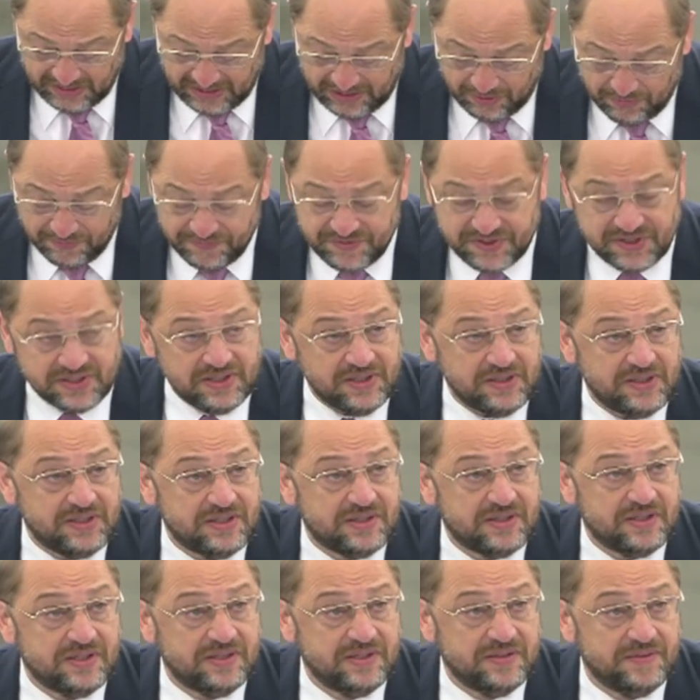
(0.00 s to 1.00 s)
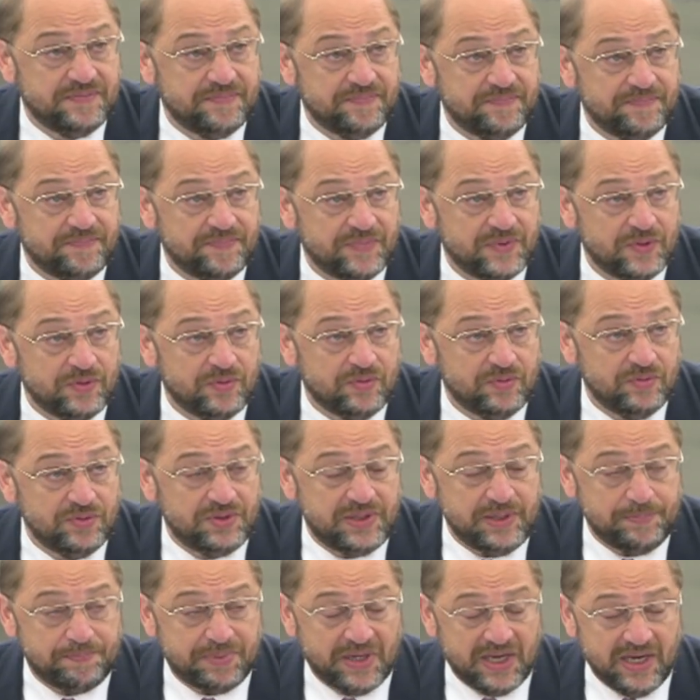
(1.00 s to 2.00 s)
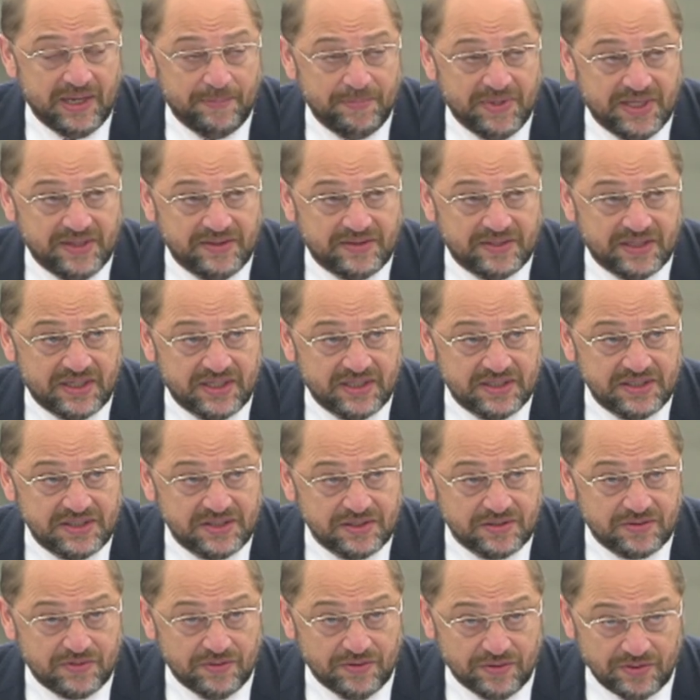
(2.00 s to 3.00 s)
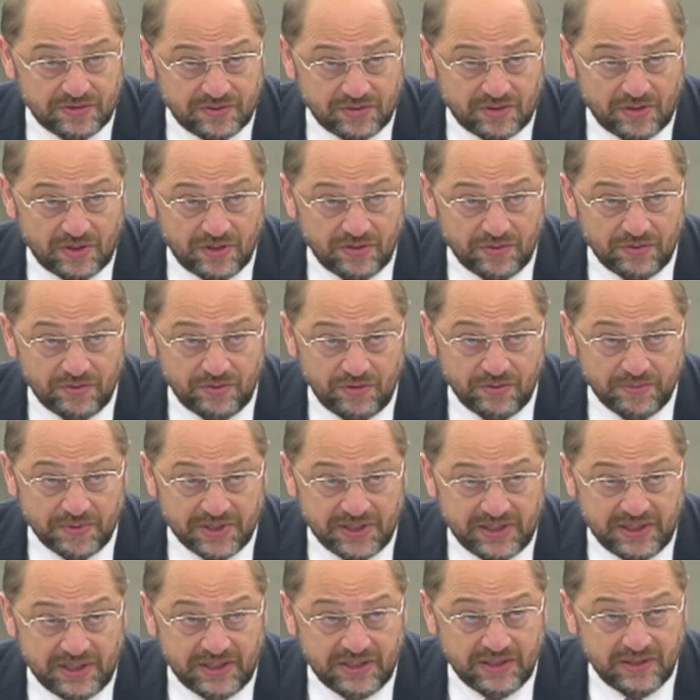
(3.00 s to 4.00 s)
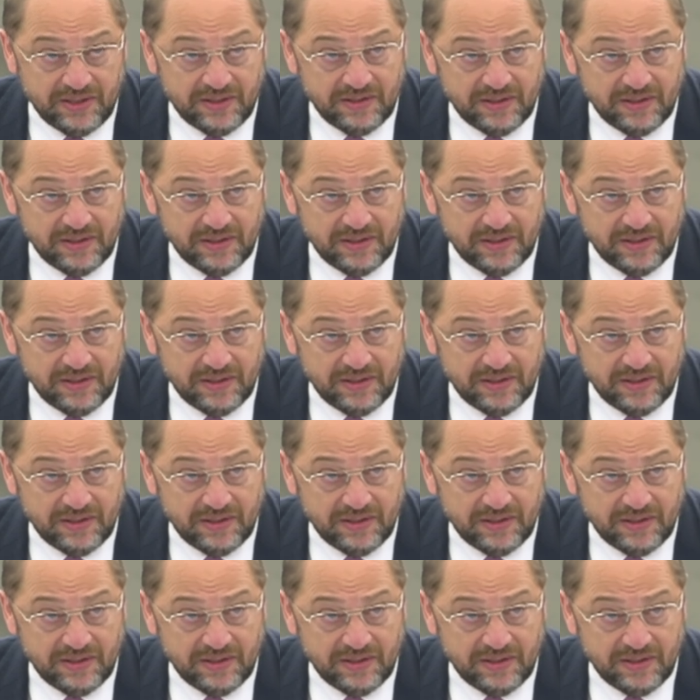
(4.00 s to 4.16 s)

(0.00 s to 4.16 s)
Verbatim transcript: Aufsicht und die parlamentarische Kontrolle über die